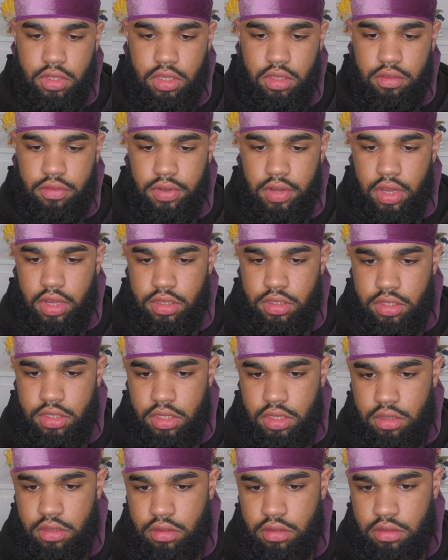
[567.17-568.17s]
Il va
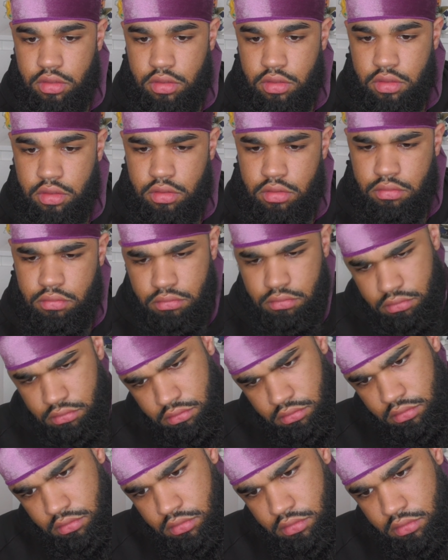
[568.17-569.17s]
rincer.
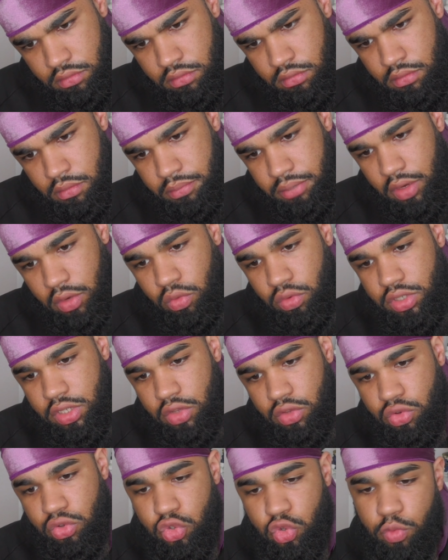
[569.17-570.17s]
Par contre, il y a
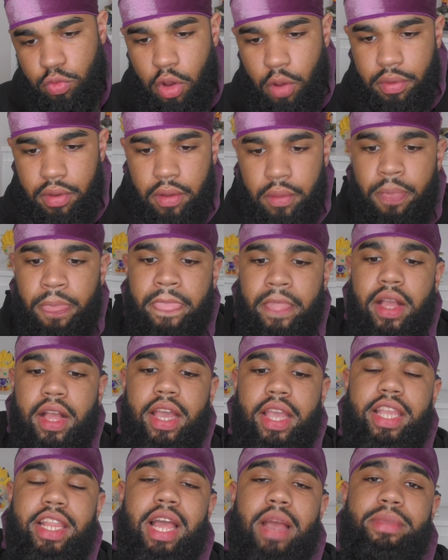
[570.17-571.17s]
un truc que je comprends pas.
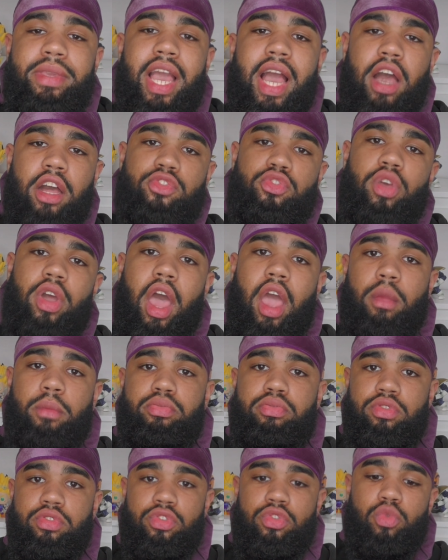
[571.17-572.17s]
Il a mis un durag
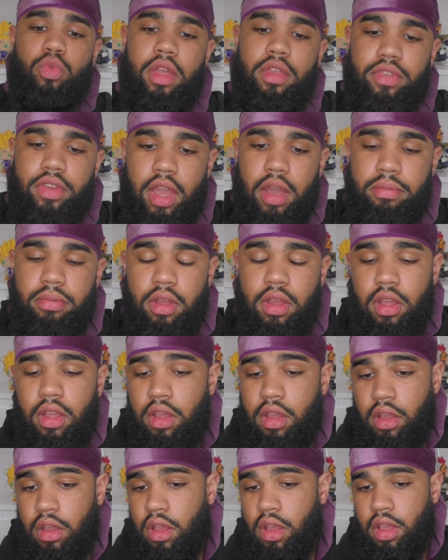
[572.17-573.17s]
plus une wave cap.
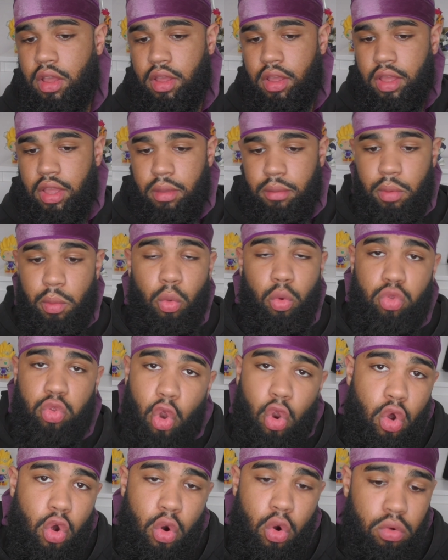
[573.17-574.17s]
Mais
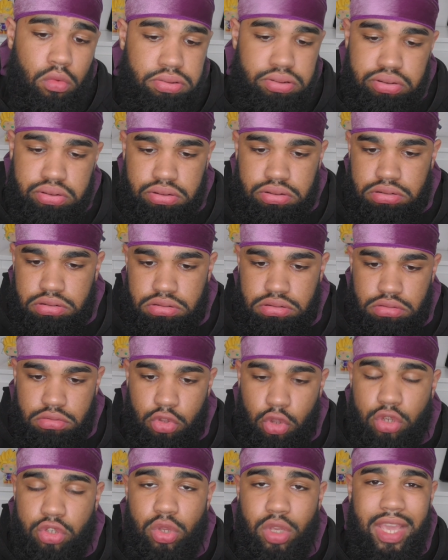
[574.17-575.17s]
bon,
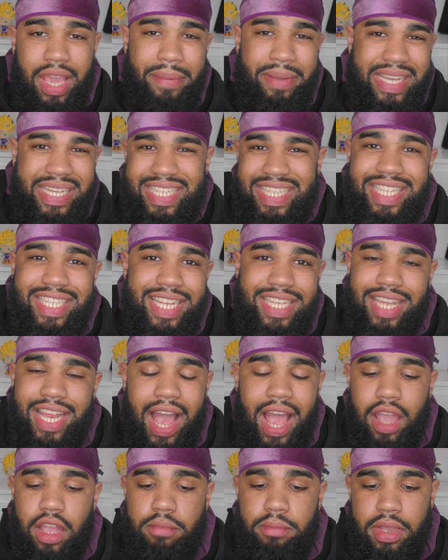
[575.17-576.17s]
dans, ce cas précis, ça sert
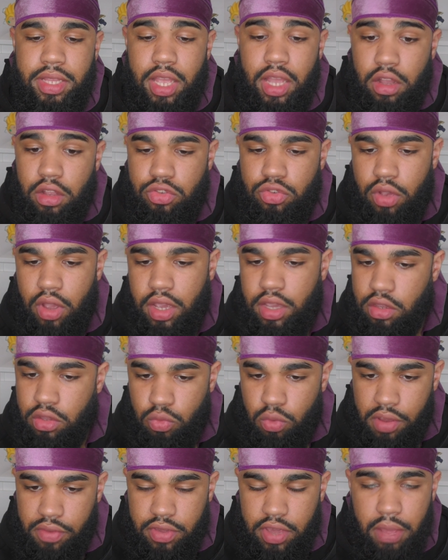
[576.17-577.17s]
à rien de mettre un durag et une
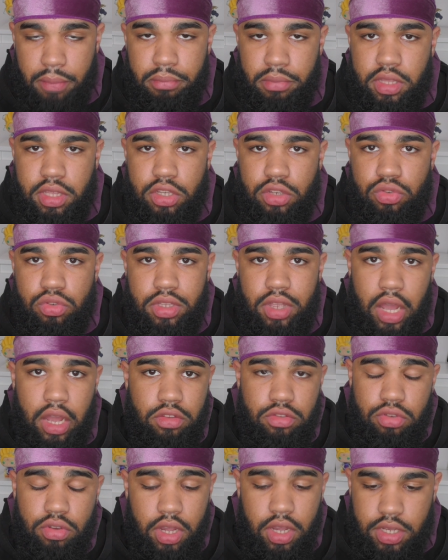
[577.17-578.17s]
wave cap. Mettez juste un
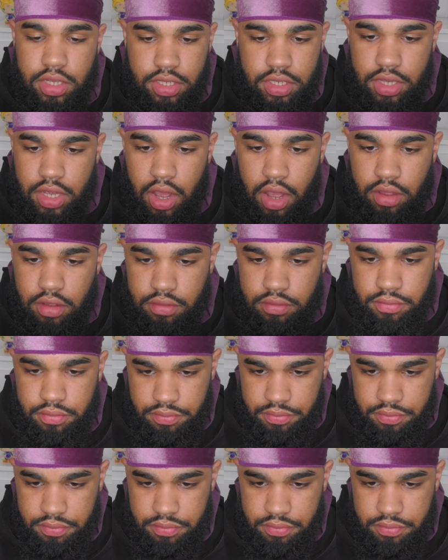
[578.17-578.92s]
durag, ça sert à rien.